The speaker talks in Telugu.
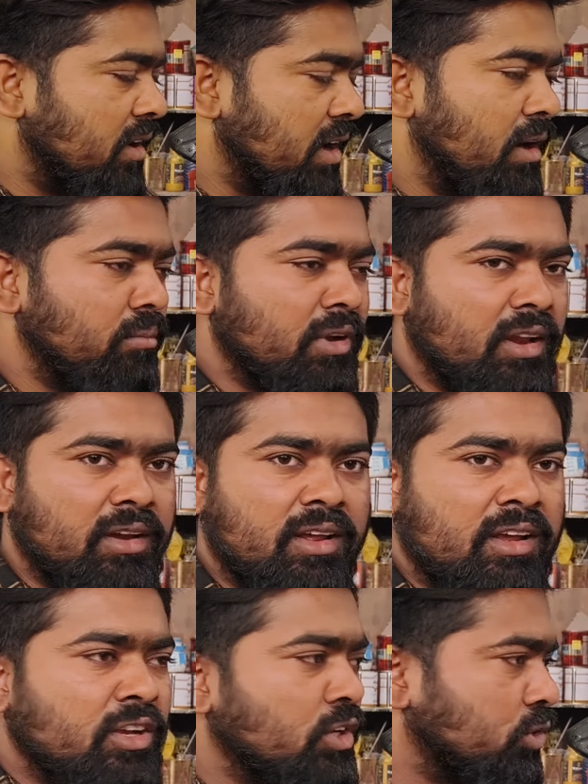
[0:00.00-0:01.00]
రామ్లల్లా
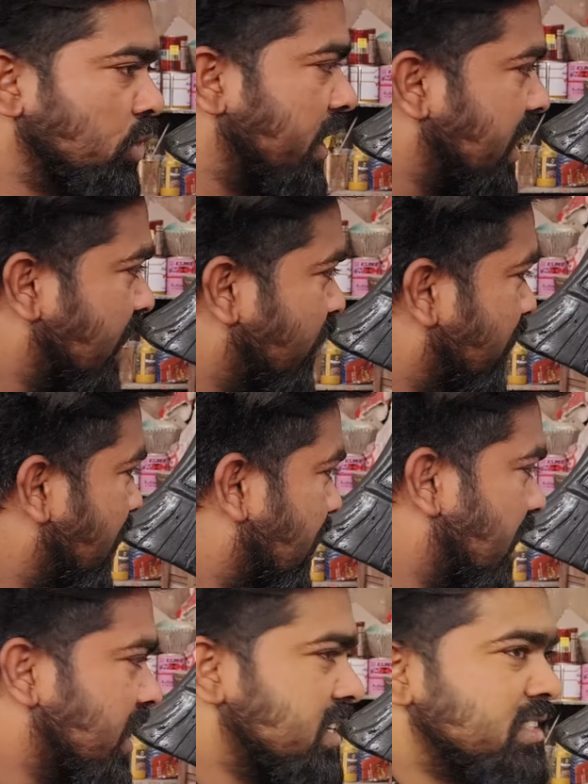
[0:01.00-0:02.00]
సో ఇక్కడ ఉన్న
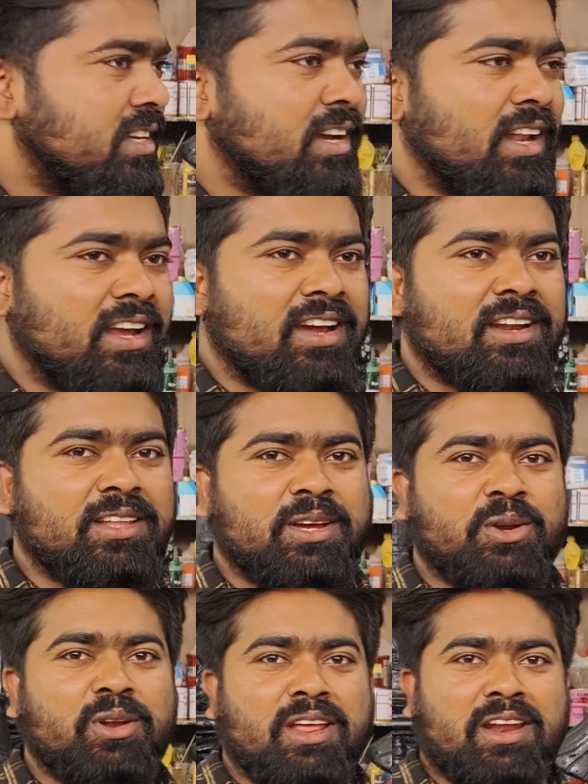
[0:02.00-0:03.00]
గణేష్ సింగ్ కళాకారు
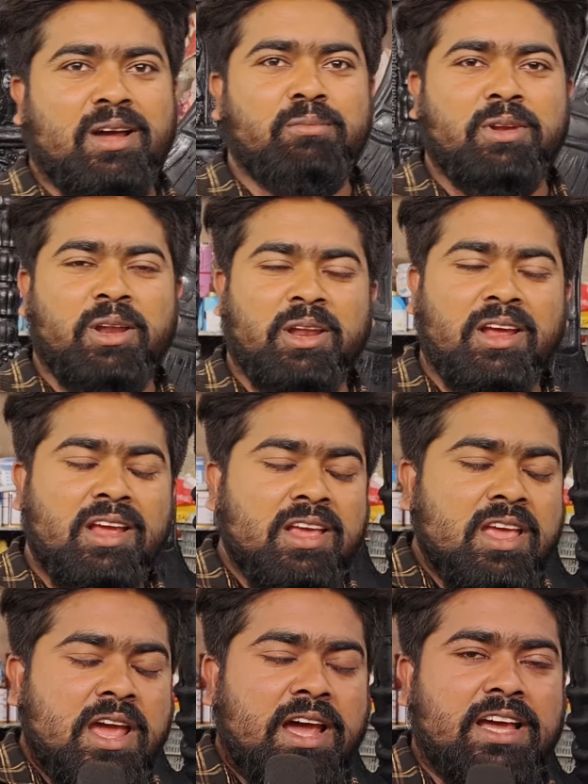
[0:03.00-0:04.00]
దగ్గర ఉన్న రామ్లల్లా
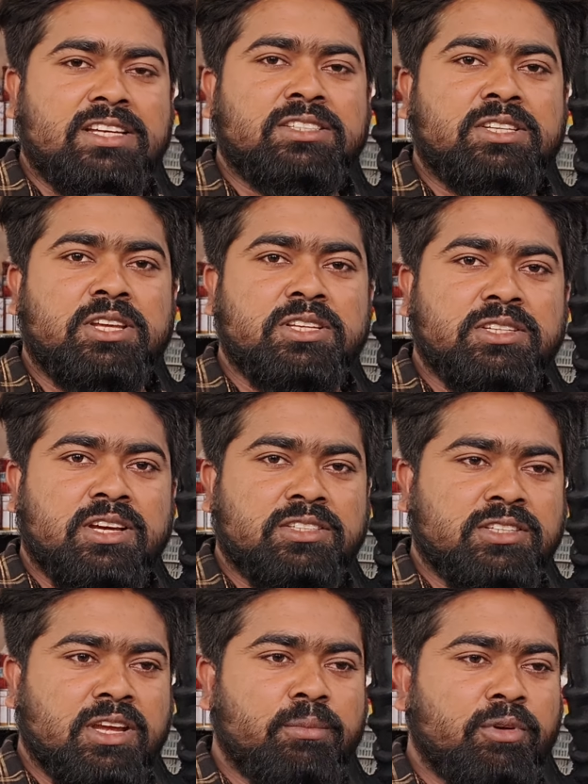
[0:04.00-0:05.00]
యాస్టీస్గా
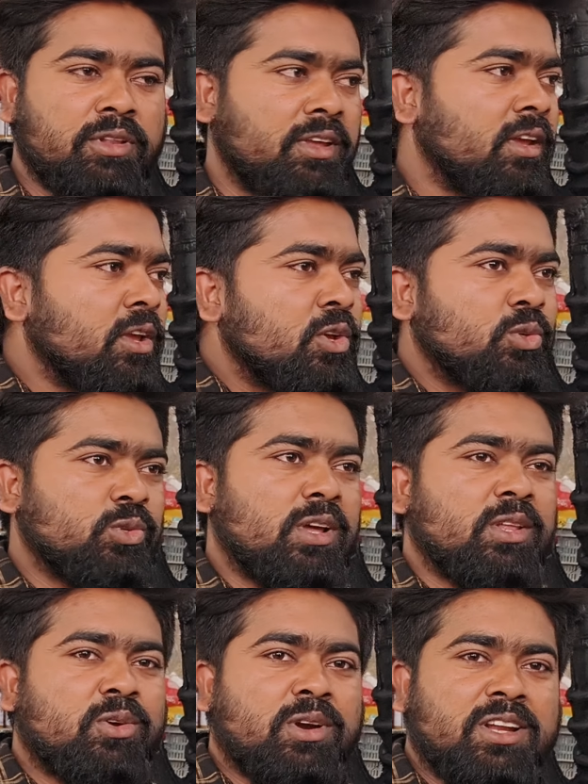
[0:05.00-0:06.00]
సేమ్ ఉంది సో
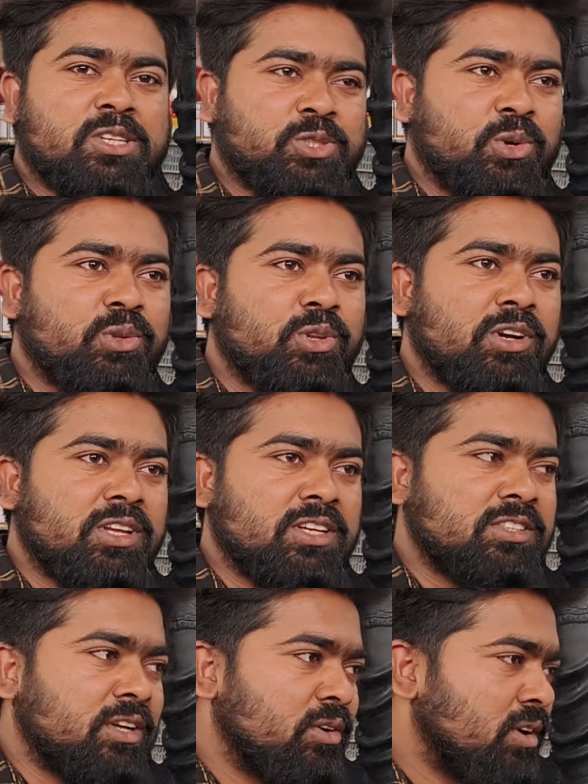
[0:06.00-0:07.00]
అది ఒకటి స్టోన్ తోటి
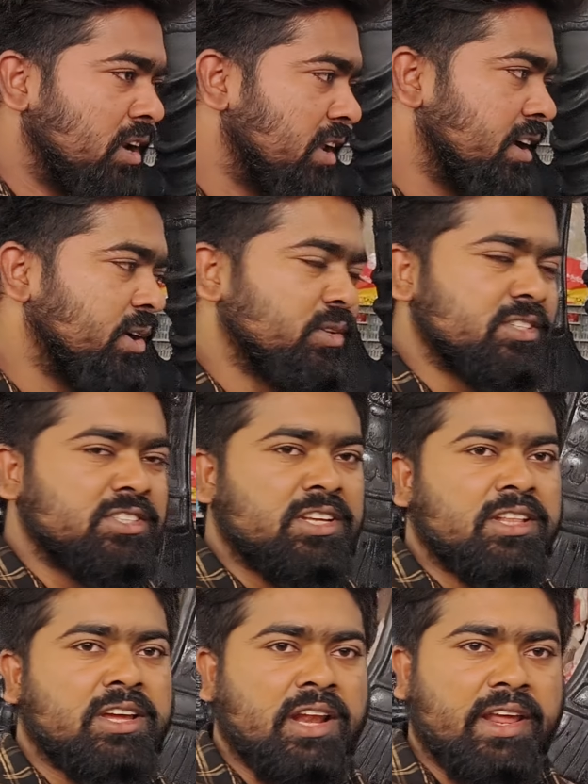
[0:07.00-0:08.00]
చేశారు కానీ ఇక్కడ వచ్చేసి
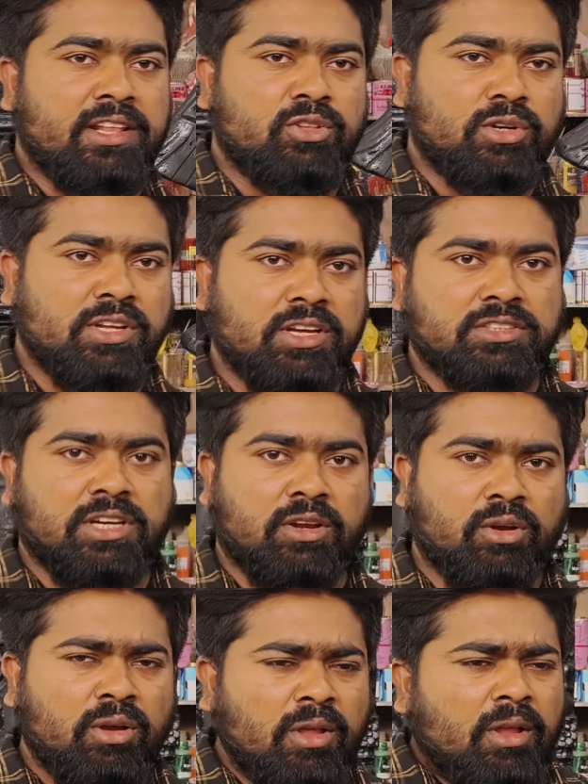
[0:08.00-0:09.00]
ఇది క్లే తోటి
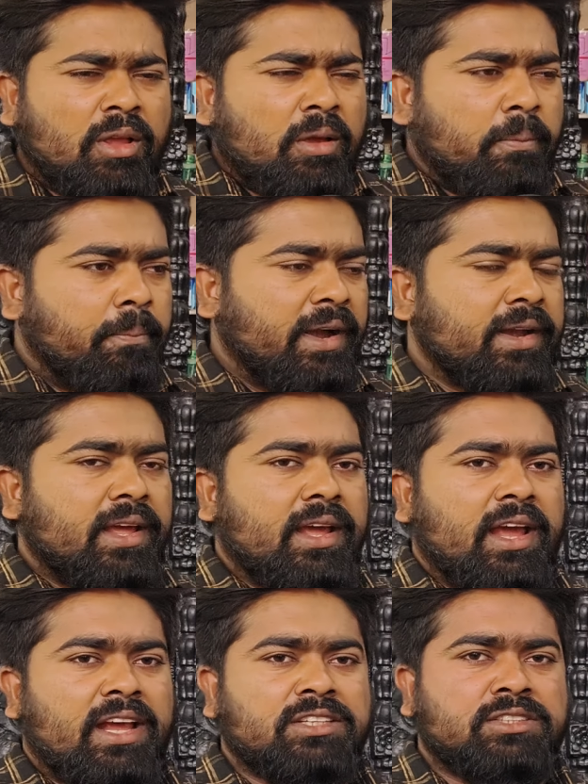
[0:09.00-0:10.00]
చేశారు బట్
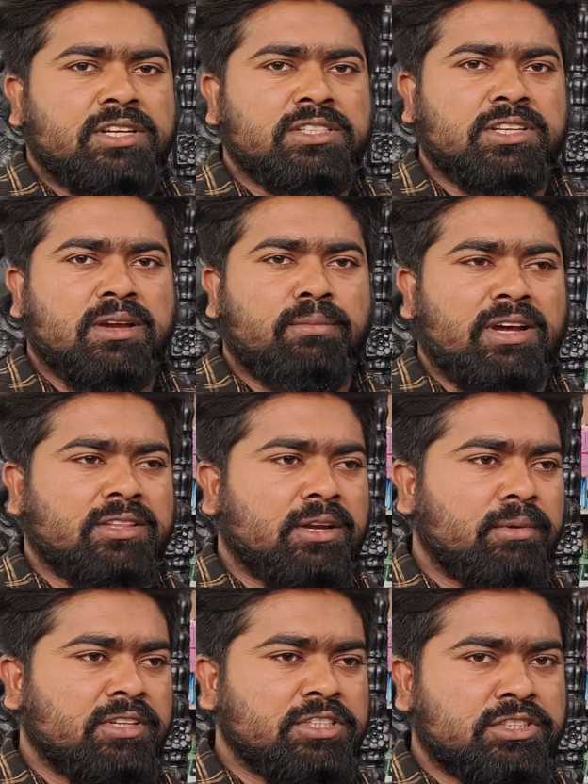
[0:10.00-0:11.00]
యాస్టీస్గా
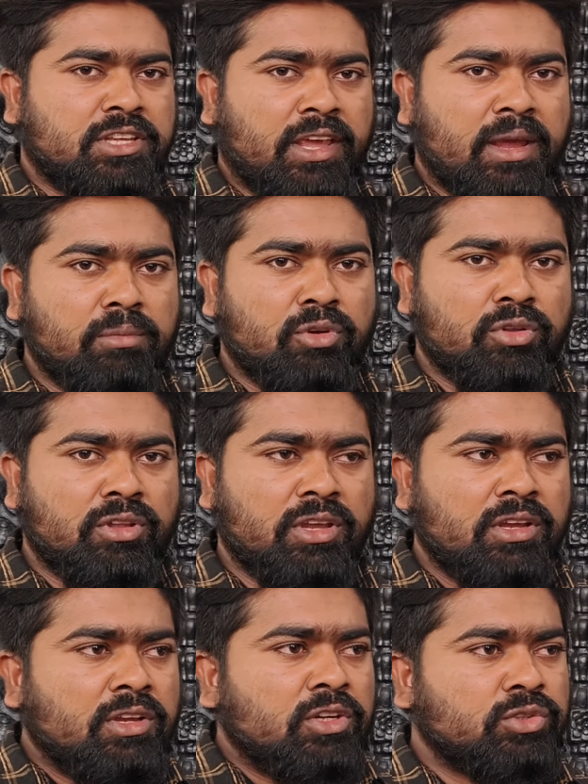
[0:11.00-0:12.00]
మాత్రం అయితే సేమ్ ఉంది
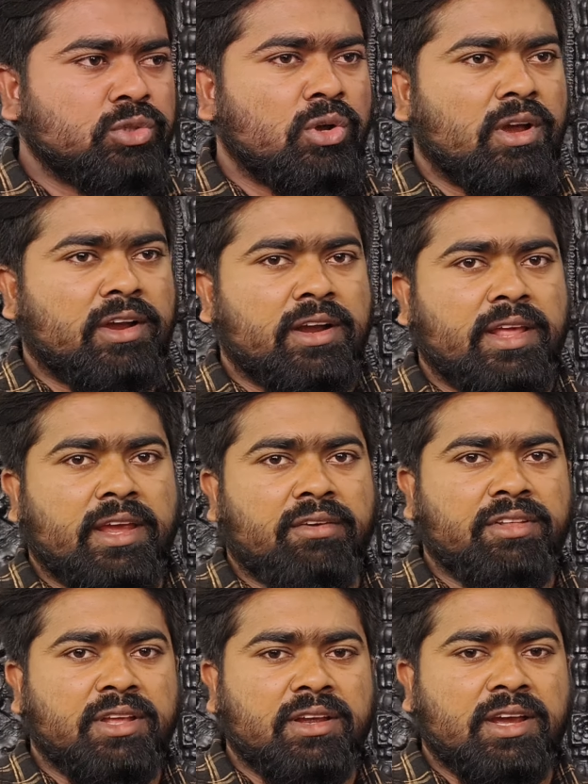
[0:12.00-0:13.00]
సో అక్కడ ఏ
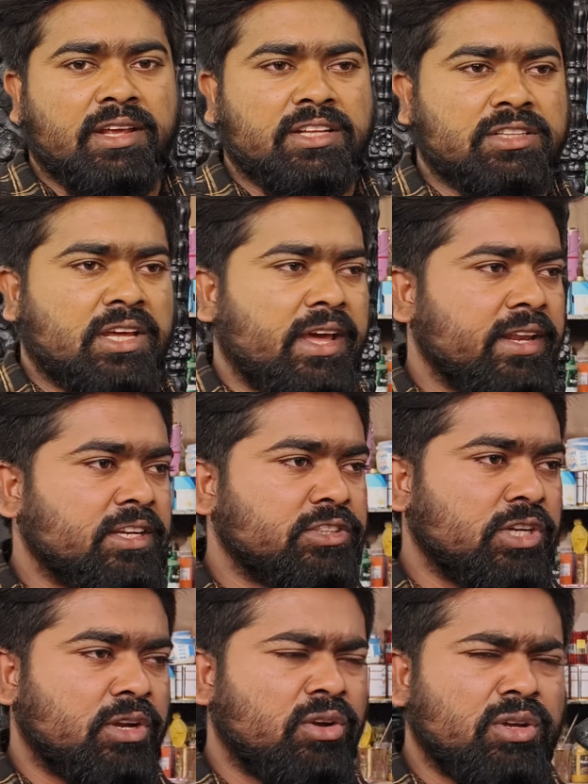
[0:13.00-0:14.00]
విధంగా అయితే తయారు
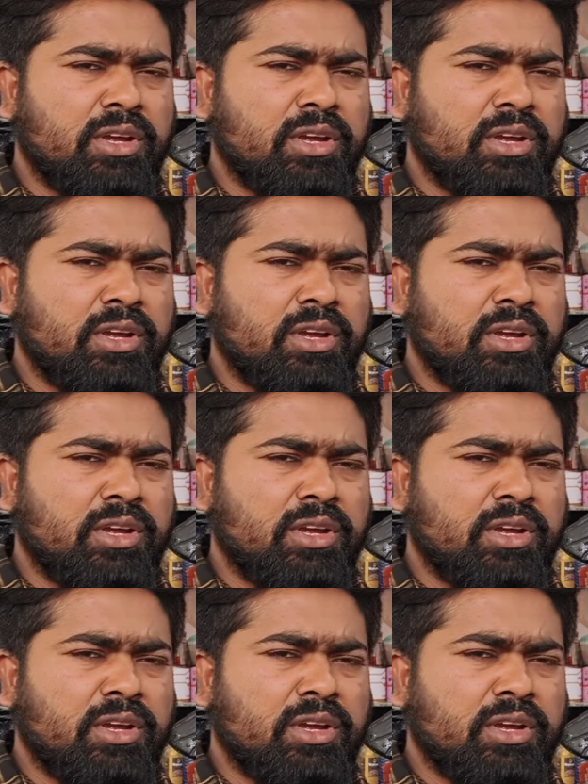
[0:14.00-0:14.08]
చేశారు ఇచ్చారో